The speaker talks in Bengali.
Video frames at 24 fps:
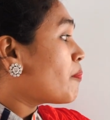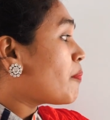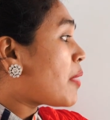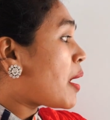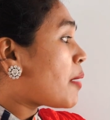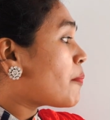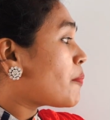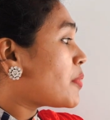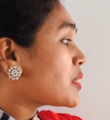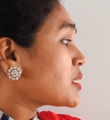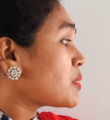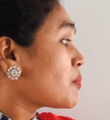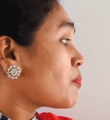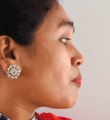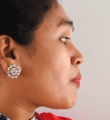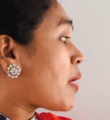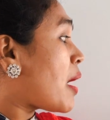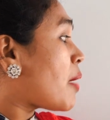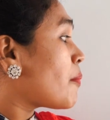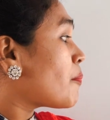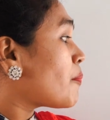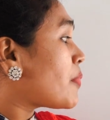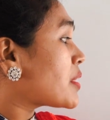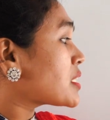বাম পাশে
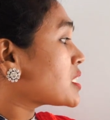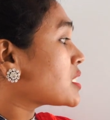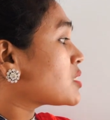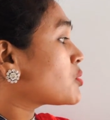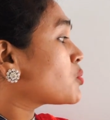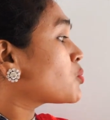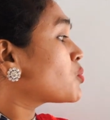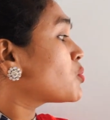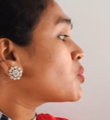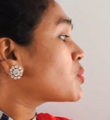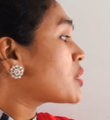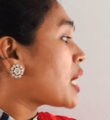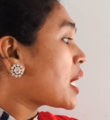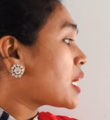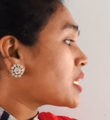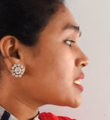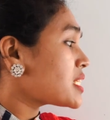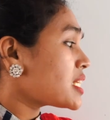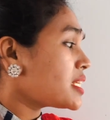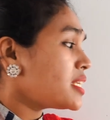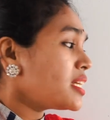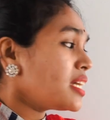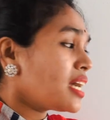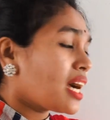বাম পাশের টুকু ডান
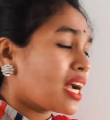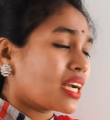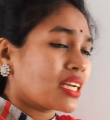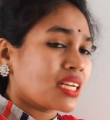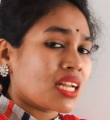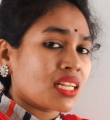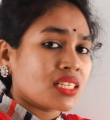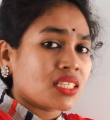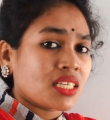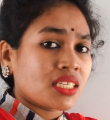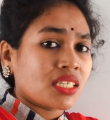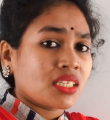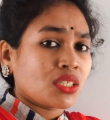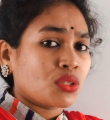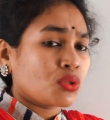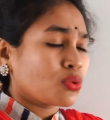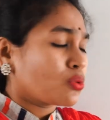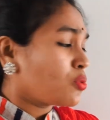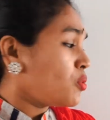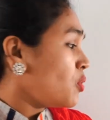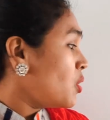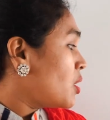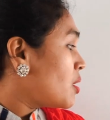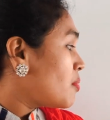সাইডে আর ডান সাইডের
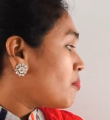টুকু